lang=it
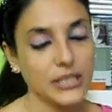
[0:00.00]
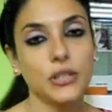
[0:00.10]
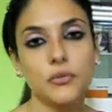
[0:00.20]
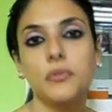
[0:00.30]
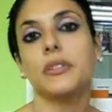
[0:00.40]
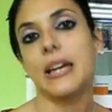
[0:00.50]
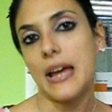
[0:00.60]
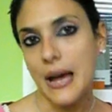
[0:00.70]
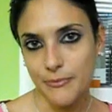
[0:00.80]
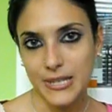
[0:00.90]
di unghie
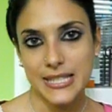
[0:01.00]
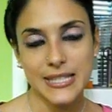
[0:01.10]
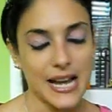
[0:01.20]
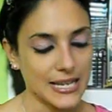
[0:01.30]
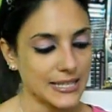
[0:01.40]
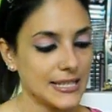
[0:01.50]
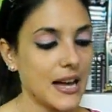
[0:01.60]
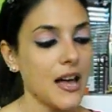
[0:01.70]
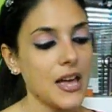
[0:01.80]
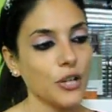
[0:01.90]
abbastanza,